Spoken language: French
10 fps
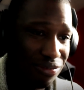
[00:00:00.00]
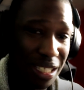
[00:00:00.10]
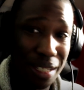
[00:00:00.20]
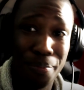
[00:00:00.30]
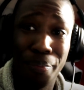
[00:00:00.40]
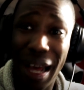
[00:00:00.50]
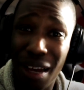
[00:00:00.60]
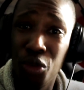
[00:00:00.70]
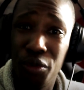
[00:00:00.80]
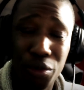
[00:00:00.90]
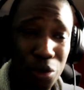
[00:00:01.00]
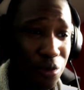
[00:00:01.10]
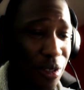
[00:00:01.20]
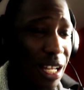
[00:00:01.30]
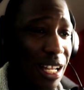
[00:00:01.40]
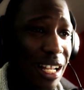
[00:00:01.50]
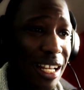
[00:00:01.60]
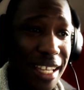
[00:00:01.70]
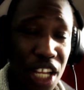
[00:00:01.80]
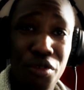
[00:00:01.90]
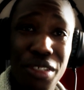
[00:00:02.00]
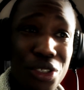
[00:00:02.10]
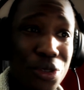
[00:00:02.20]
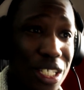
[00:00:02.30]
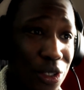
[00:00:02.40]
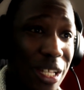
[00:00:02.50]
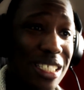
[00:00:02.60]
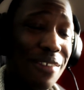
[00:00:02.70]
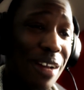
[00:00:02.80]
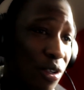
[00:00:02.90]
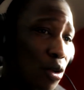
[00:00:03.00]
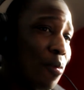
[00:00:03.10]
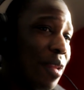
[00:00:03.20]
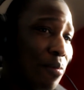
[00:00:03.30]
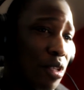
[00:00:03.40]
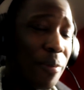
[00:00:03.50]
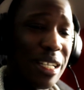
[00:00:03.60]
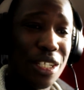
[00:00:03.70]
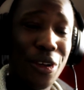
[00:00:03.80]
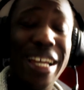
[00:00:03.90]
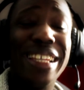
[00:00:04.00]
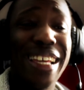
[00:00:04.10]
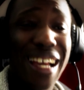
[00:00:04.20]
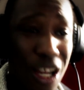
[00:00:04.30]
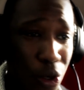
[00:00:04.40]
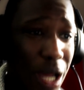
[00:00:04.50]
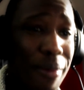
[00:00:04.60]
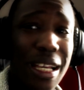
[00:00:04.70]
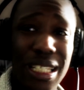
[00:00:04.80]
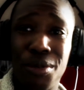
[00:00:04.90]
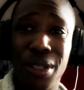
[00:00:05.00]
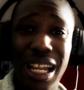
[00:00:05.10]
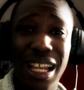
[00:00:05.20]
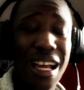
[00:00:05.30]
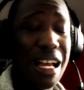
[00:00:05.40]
C'est pas ouf ouf. Les gars, je vous dis, je suis désolé, c'est vrai que l'épisode précédent était incroyable, exceptionnel,